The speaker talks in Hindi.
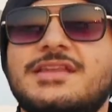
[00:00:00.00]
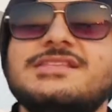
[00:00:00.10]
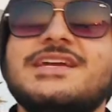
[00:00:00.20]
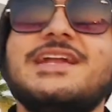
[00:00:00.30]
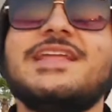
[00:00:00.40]

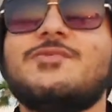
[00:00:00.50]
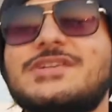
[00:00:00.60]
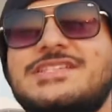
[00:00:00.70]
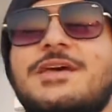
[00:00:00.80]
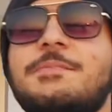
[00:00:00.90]
रिसेंटली
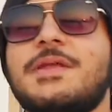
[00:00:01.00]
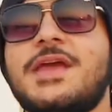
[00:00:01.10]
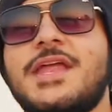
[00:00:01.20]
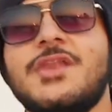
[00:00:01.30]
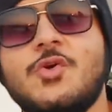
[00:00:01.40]
व्हाट्सएप
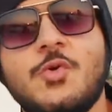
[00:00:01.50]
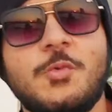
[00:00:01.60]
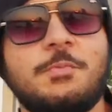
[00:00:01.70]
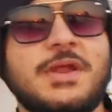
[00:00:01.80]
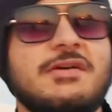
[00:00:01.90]
ने न्यू
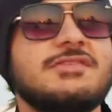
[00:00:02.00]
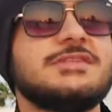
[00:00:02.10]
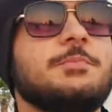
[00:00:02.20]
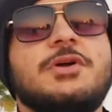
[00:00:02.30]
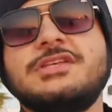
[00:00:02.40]

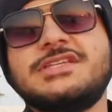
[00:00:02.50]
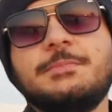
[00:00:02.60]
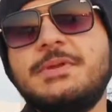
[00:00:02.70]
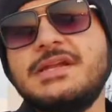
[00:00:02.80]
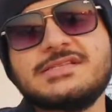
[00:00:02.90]
प्राइवेसी पॉलिसी
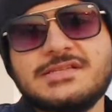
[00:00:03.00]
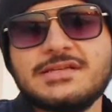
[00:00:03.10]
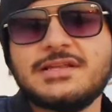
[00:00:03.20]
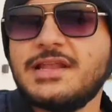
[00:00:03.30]
अपडेट्स